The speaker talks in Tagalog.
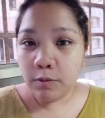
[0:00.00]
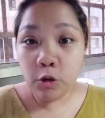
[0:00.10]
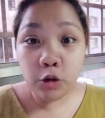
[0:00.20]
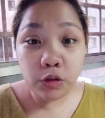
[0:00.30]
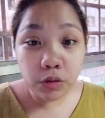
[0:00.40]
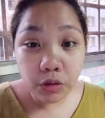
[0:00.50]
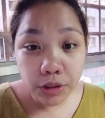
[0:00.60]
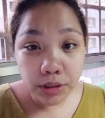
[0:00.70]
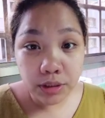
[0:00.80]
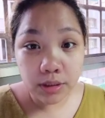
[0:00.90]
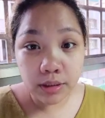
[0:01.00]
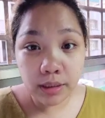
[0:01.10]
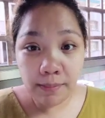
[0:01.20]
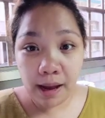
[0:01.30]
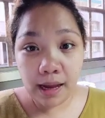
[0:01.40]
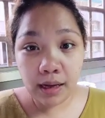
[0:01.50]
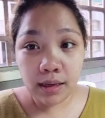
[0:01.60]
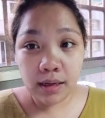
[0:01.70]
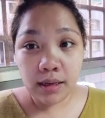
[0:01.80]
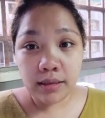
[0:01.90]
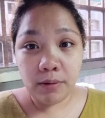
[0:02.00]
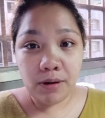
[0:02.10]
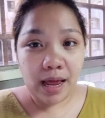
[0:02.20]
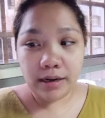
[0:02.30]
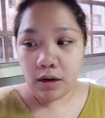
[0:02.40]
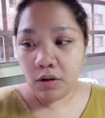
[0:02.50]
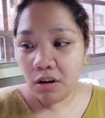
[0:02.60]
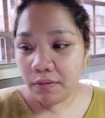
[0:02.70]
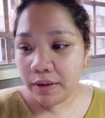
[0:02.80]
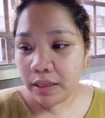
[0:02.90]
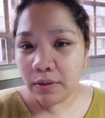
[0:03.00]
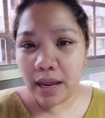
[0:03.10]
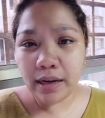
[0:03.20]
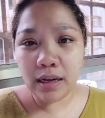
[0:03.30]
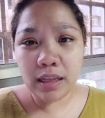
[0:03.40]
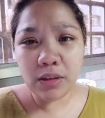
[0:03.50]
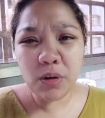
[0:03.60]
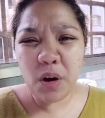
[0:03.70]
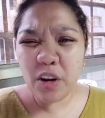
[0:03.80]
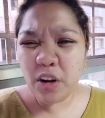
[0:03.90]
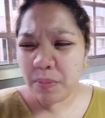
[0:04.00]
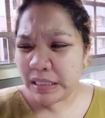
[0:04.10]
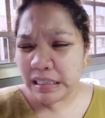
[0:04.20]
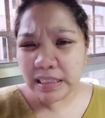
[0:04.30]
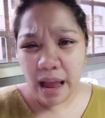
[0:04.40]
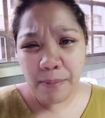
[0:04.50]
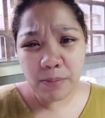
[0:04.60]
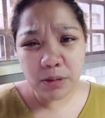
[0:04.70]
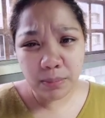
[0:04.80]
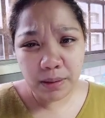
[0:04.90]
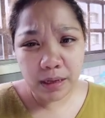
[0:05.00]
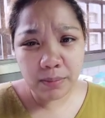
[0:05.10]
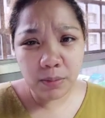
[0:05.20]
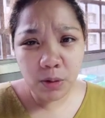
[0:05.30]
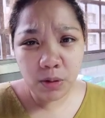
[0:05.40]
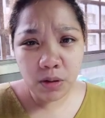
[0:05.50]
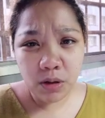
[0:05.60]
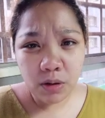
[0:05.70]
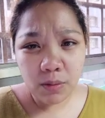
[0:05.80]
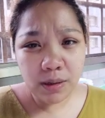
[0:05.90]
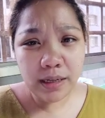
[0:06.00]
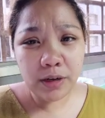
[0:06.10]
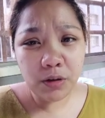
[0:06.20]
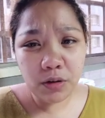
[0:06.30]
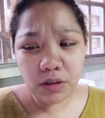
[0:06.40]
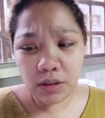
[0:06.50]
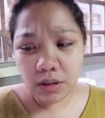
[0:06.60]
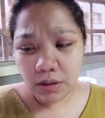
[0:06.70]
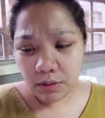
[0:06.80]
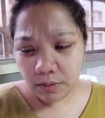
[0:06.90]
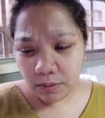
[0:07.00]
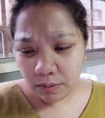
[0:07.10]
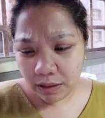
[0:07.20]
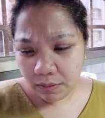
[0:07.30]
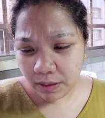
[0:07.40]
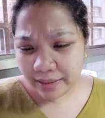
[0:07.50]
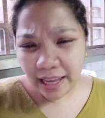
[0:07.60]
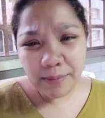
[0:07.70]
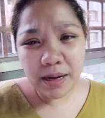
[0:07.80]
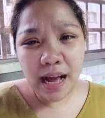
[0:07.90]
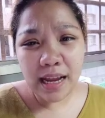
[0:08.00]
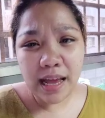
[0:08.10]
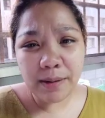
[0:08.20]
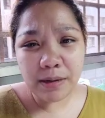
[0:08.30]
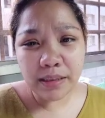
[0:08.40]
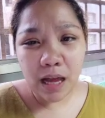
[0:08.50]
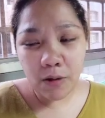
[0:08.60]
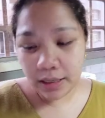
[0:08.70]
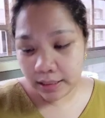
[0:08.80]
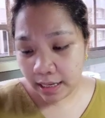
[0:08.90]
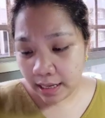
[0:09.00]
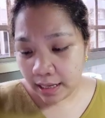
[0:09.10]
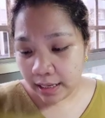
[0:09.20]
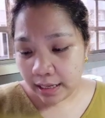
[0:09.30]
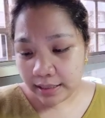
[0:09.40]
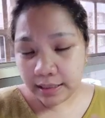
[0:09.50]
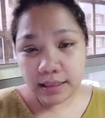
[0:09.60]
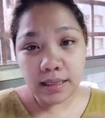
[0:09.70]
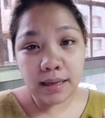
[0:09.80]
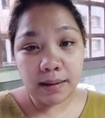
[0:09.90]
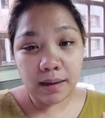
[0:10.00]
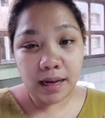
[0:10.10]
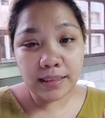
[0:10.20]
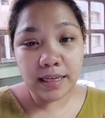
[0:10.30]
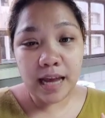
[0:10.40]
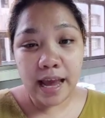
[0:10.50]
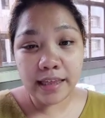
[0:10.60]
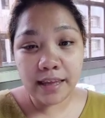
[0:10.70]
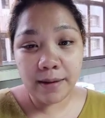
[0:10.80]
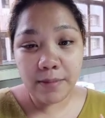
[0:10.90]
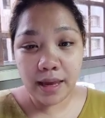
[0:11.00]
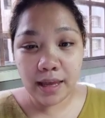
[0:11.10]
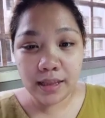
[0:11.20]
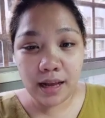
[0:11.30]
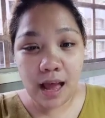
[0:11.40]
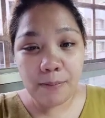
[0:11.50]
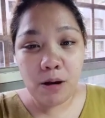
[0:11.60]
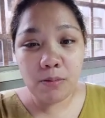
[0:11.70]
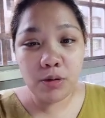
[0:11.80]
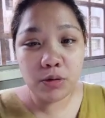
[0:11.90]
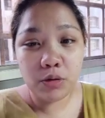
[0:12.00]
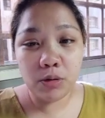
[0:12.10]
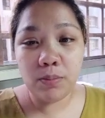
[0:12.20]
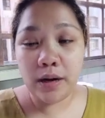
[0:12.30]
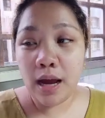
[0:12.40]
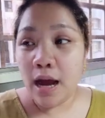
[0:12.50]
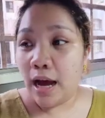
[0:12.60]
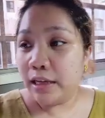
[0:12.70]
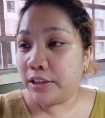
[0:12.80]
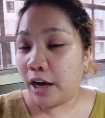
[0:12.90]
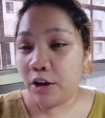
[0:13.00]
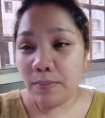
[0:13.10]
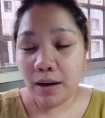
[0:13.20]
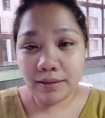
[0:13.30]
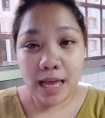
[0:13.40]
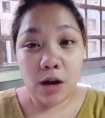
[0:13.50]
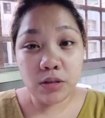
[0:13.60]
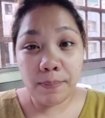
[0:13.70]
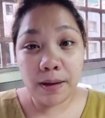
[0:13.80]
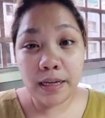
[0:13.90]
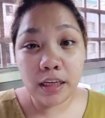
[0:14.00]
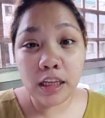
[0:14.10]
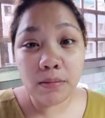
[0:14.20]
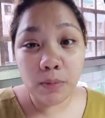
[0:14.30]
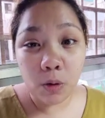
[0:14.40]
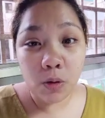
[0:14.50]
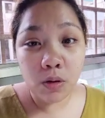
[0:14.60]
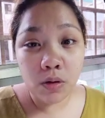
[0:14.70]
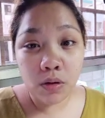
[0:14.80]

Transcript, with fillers: good news, 'di ba? Na wala ng COVID, wala ng ganito, kung ano, ano pa sinasabi mo sa vlog mo wag ganun. Wag wag tayo mag-aalarma ng tao kasi, kasi, kasi kahit kami, nakapwa mo YouTuber, at saka yung mga tao sa paligid mo,